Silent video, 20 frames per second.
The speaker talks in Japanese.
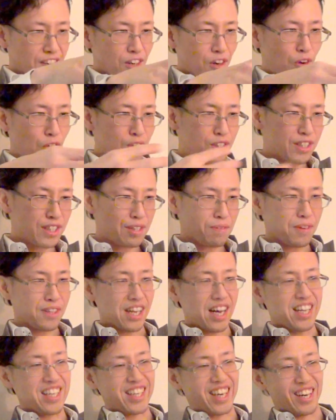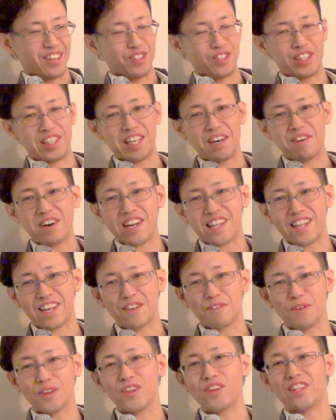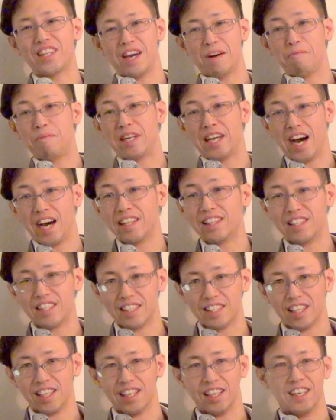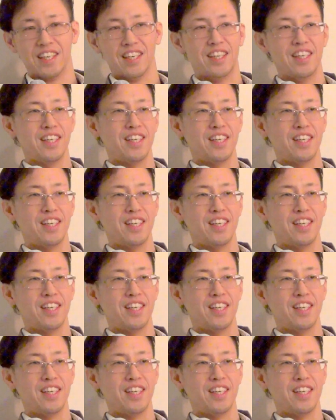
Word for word: こっちも何か失われていくものってやっぱりあってさ。